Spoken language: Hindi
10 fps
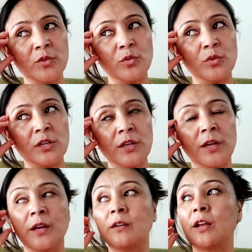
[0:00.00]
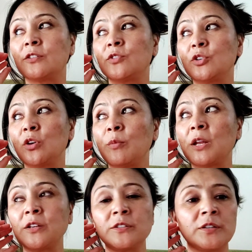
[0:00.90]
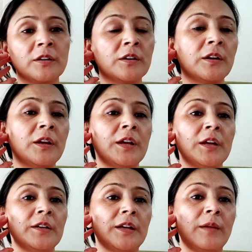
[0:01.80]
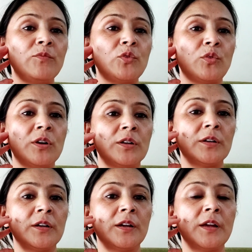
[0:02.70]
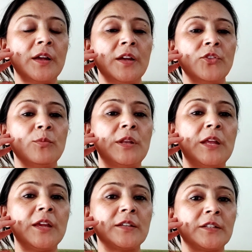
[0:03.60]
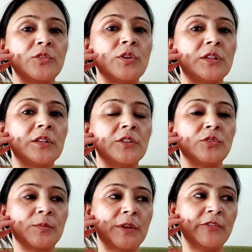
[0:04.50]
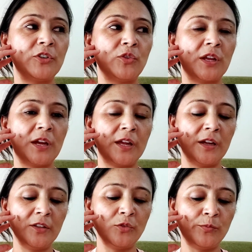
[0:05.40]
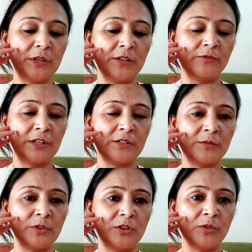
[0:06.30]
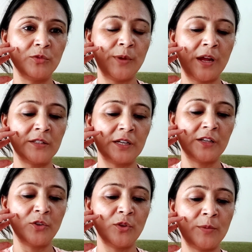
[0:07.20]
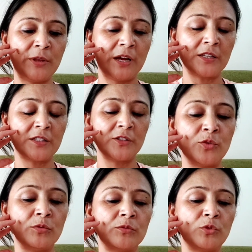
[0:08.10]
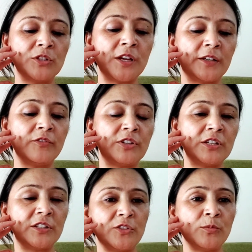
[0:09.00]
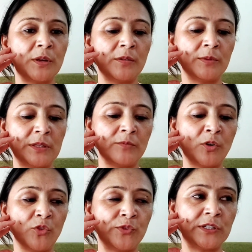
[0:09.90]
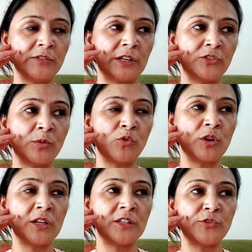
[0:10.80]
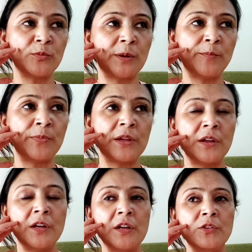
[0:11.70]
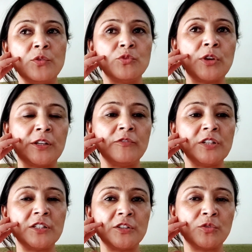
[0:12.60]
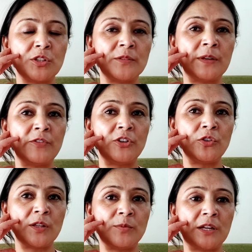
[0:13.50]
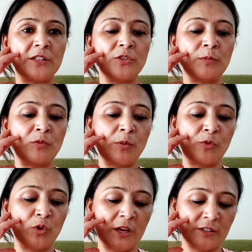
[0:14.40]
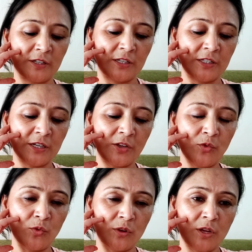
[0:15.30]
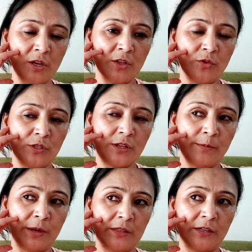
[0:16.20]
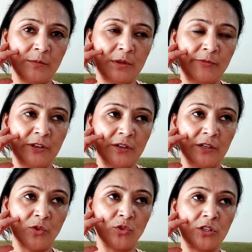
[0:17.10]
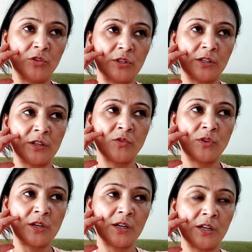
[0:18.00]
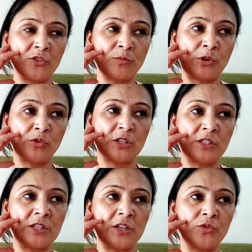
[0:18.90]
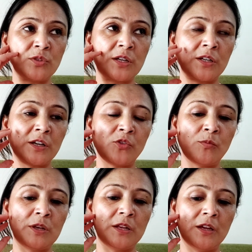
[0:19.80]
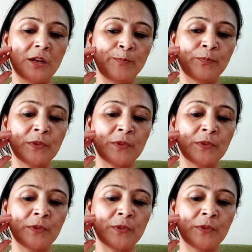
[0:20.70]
तो ये लास्ट वीडियो है मेरा इस टाइम तो तो मैं नहीं कह सकती कितने दिनों तक मेरा वीडियो नहीं आएगा तो प्लीज़ फ्रेंड्स वीडियो जो मैं आज डाल रही हूँ ये मेरे आज जो थोड़ी सी एक्टिविटीज़ थी जो मैं मतलब हॉस्पिटल वगैरह जो हम लोग गए थे सुबह तो जो एक्टिविटीज़ की थोड़ी सी मैंने वीडियो आज बनाई थी तो मैं वो अपलोड आज करने जा रही हूँ तो इसके बाद का भी फिर कुछ दिनों तक क्योंकि कल का जो मेरे को सर्जरी की जो डेट है कल को मिली है